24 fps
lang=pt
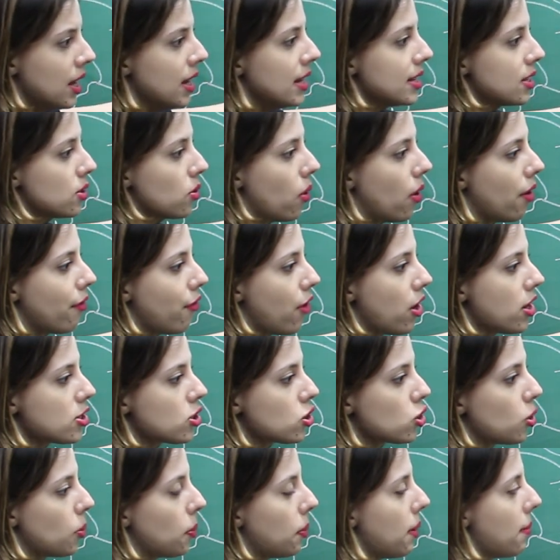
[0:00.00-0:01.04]
Se o
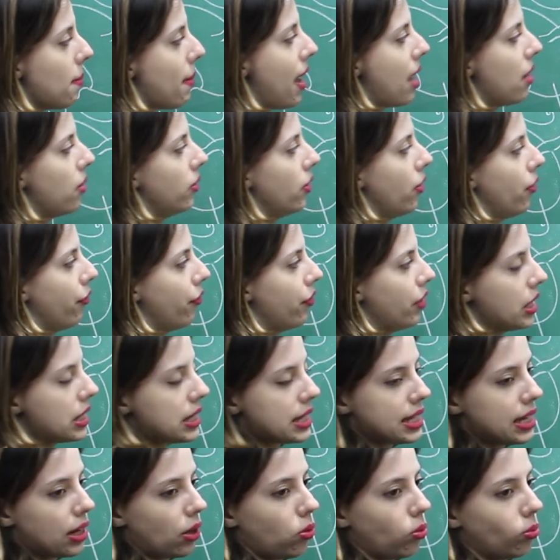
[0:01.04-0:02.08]
ovócito primário não vira
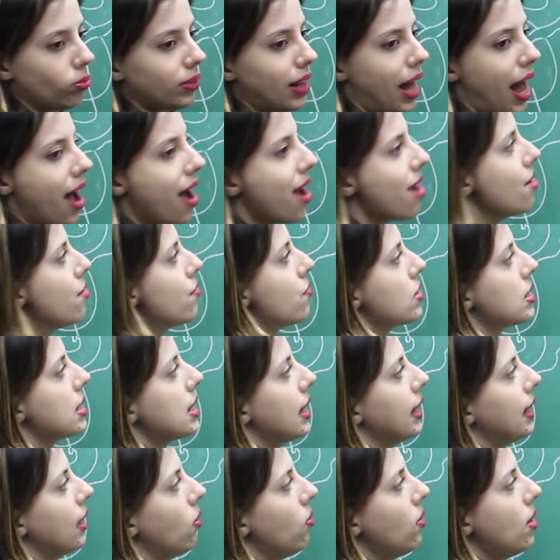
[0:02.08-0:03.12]
secundário,
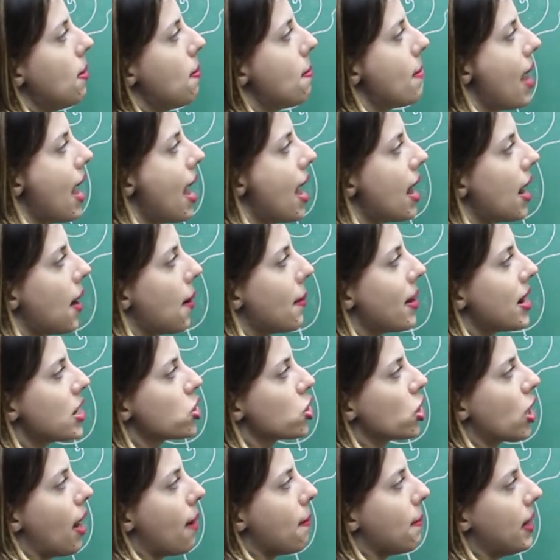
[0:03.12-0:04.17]
você não libera mais
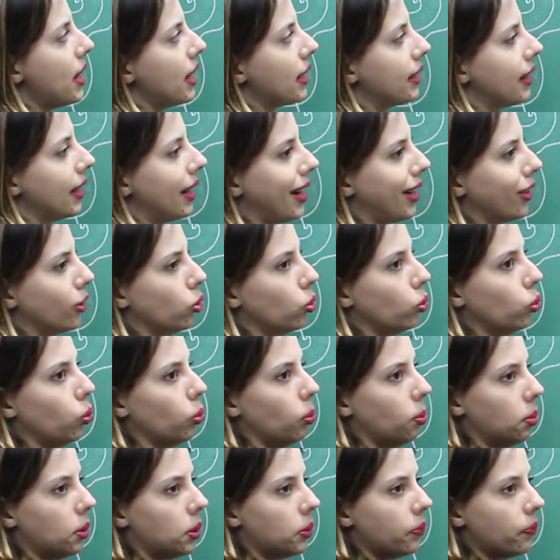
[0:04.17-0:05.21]
gameta na
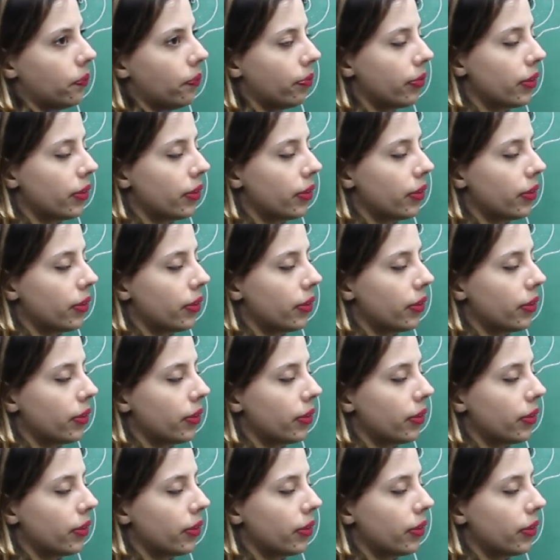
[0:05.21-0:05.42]
tuba.